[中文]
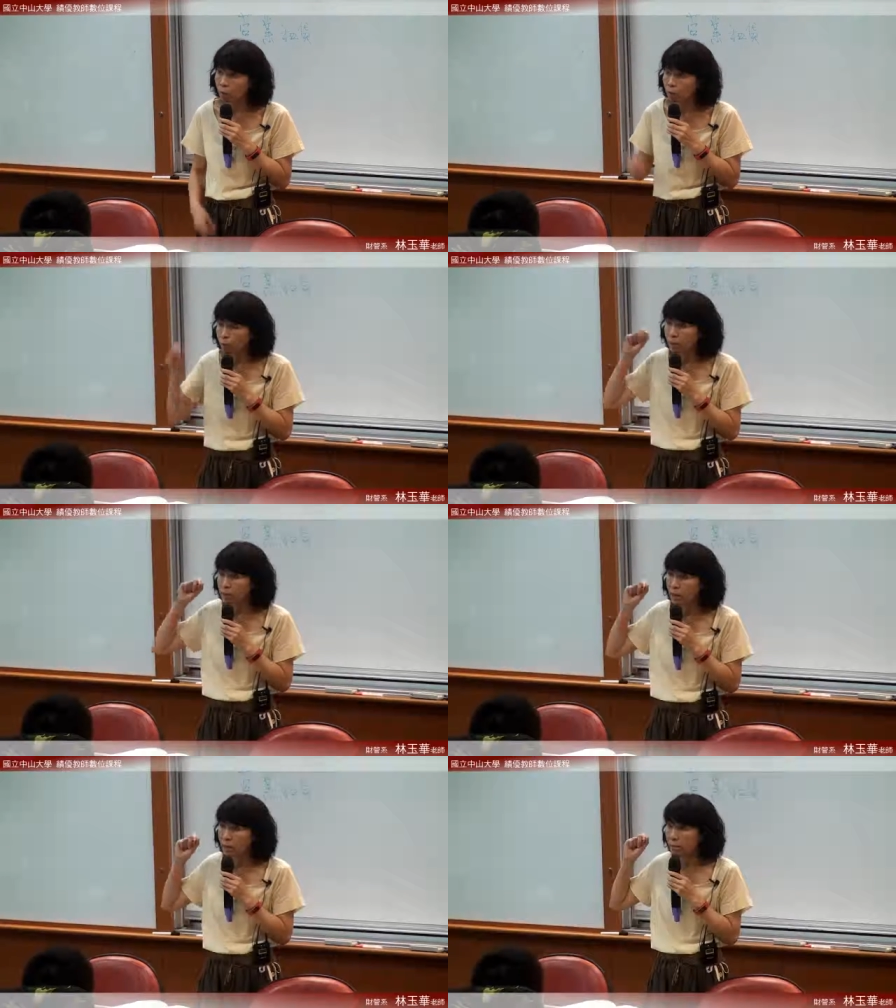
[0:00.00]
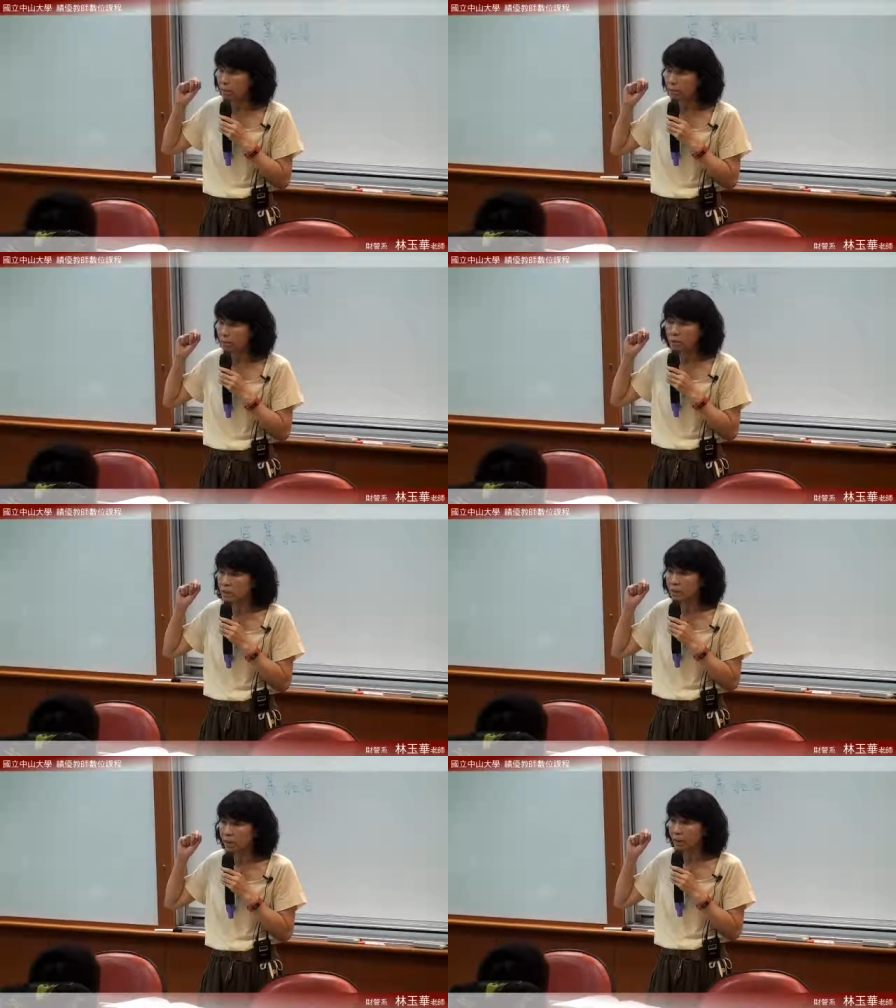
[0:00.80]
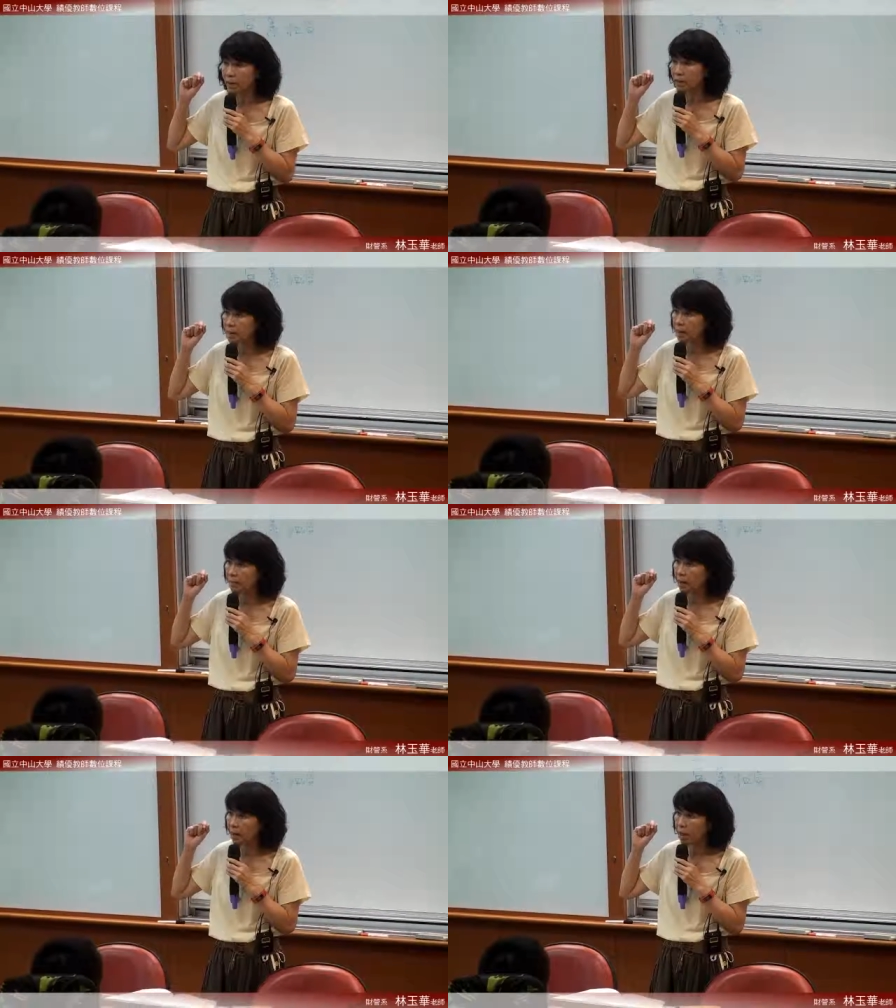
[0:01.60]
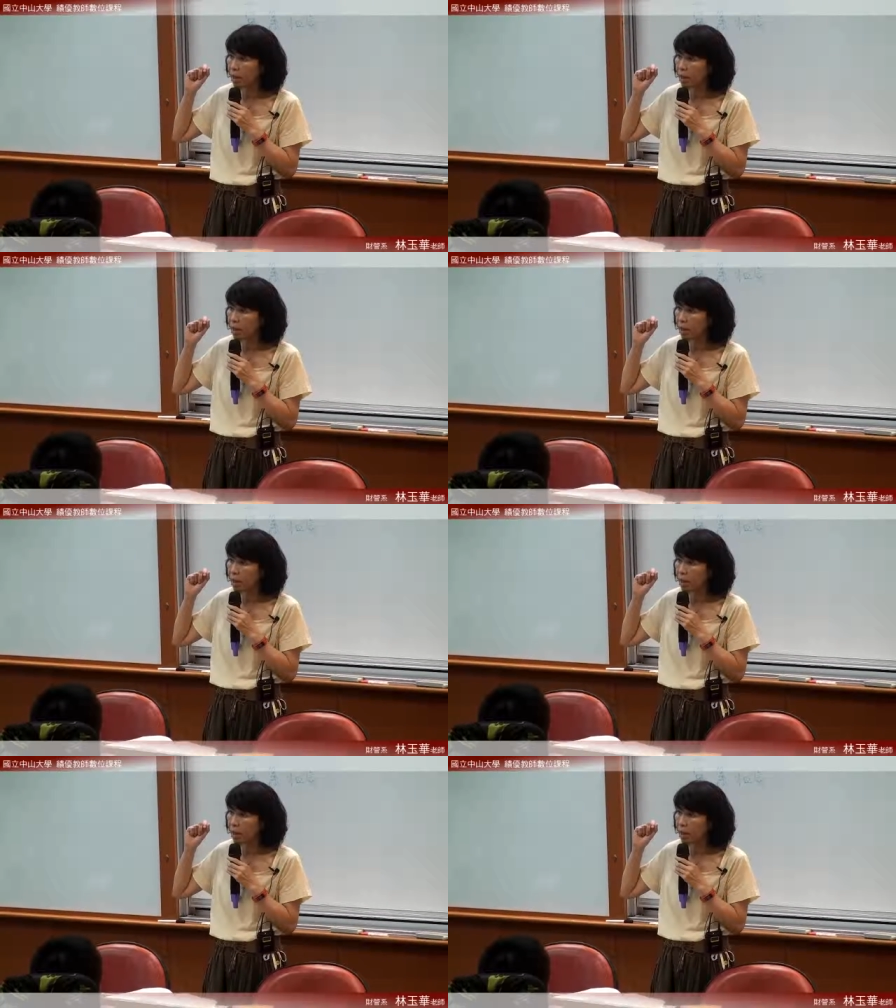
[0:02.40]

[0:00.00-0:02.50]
我都没有写黑板，没有写白板，可以吧？